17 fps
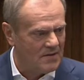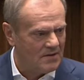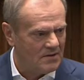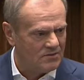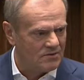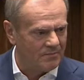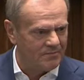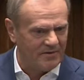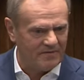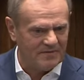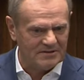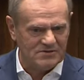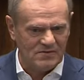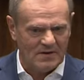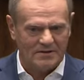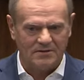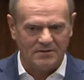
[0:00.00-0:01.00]

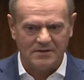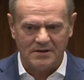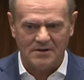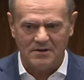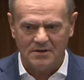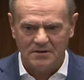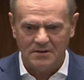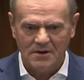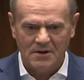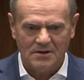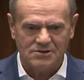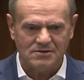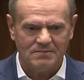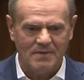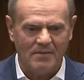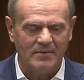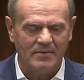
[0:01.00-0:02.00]
doprowadziła do tego, że
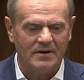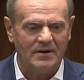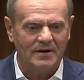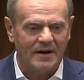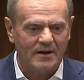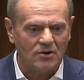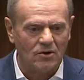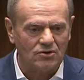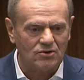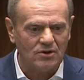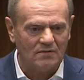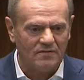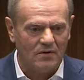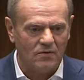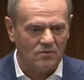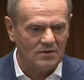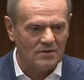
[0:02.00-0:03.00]
mamy
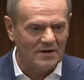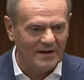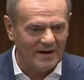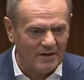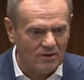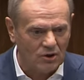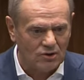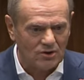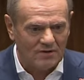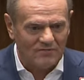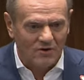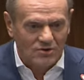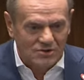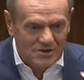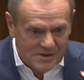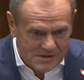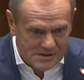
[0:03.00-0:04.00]
rekordową, rekordowo
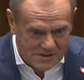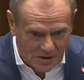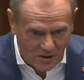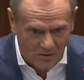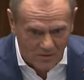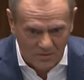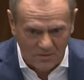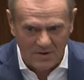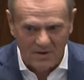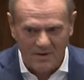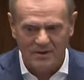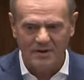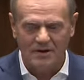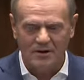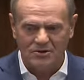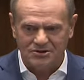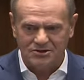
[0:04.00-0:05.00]
niską
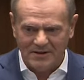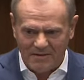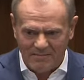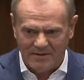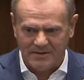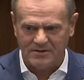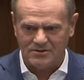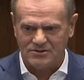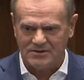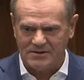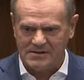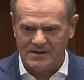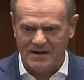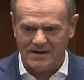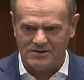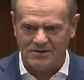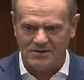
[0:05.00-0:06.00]
ilość dramatycznych
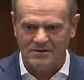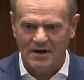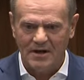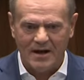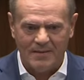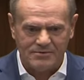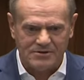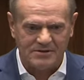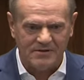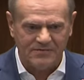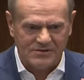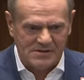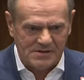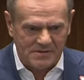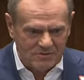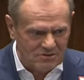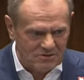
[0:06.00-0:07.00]
zdarzeń, a przede
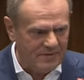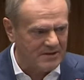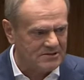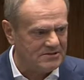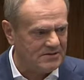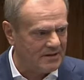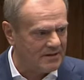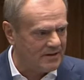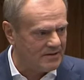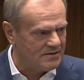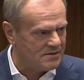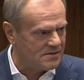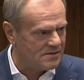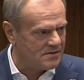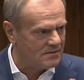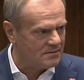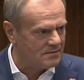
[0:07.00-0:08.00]
wszystkim śmierci na granicy.
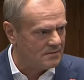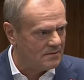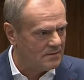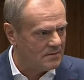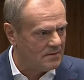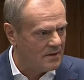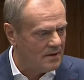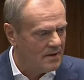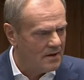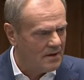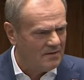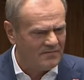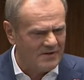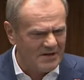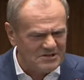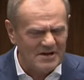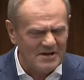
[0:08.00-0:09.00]

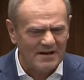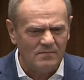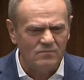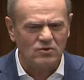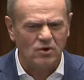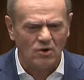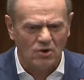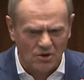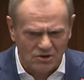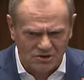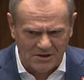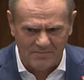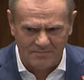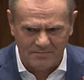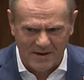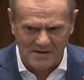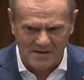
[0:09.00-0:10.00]
Wiecie, jakim to kosztem
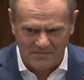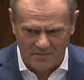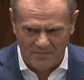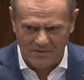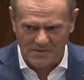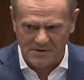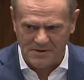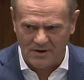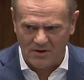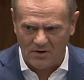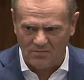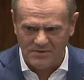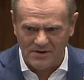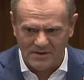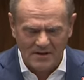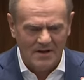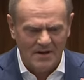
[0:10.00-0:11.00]
państwo polskie
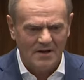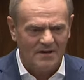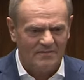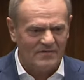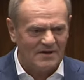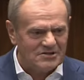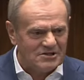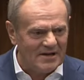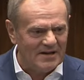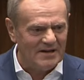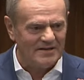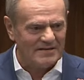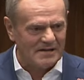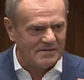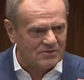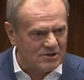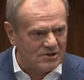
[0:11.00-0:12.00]
robi? Wiecie, ile
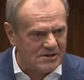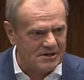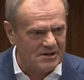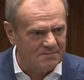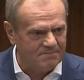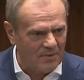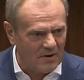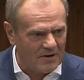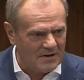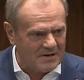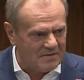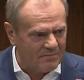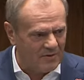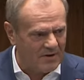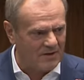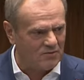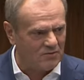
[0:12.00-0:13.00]
nas wszystkich Polek i
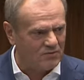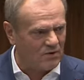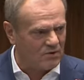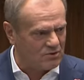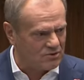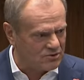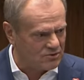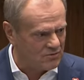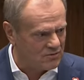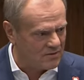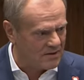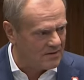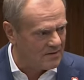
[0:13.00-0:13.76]
Polaków to kosztuje?